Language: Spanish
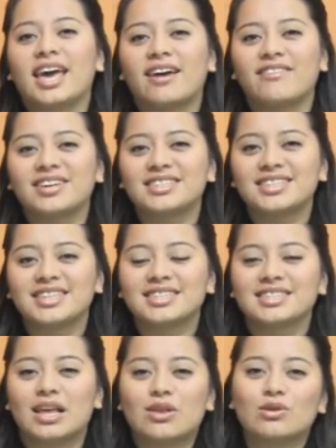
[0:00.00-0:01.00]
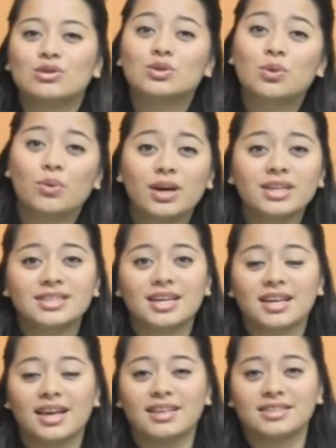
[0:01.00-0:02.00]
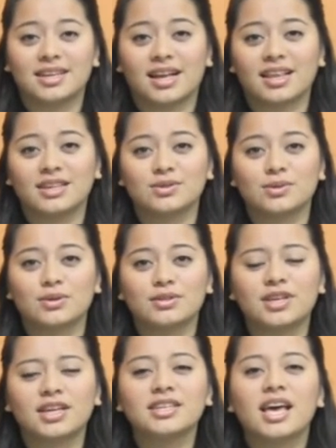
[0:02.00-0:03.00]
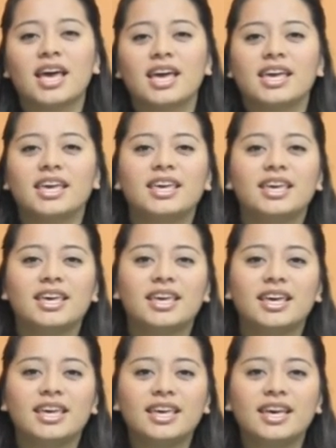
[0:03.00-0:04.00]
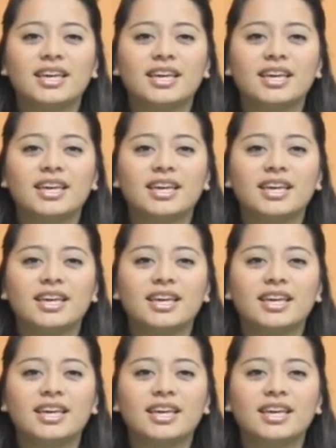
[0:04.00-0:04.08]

que a veces nos cuesta realizar las cosas y,